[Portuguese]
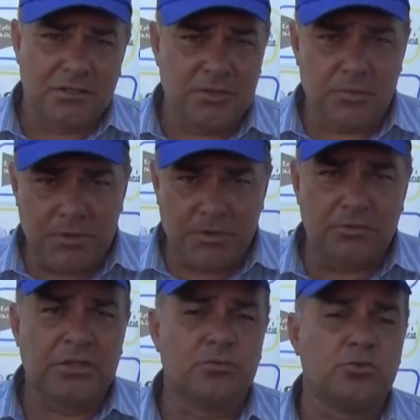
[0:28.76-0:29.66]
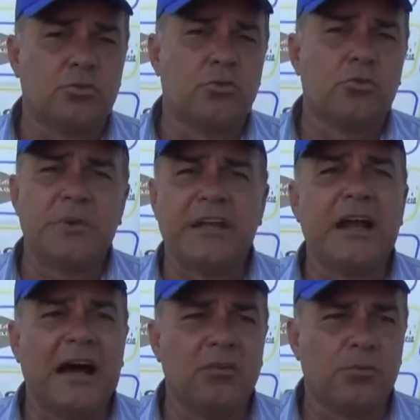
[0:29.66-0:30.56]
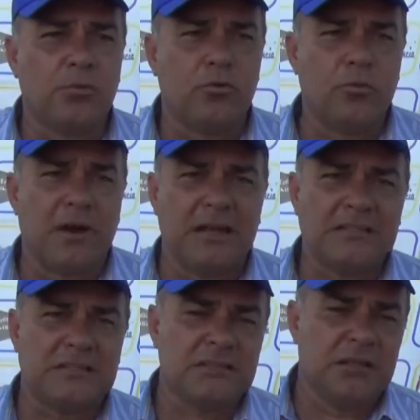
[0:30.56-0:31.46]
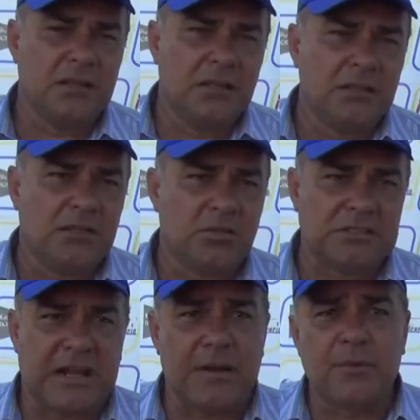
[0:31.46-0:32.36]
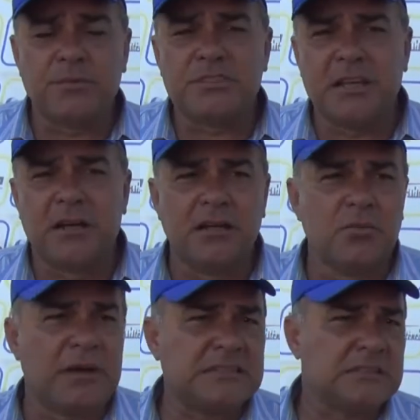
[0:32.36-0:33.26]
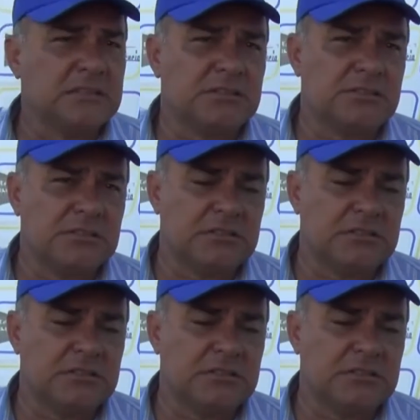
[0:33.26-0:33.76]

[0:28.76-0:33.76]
de, brilho dentro do jogo, brigado um pouco mais, e nós acabamos errando bastante.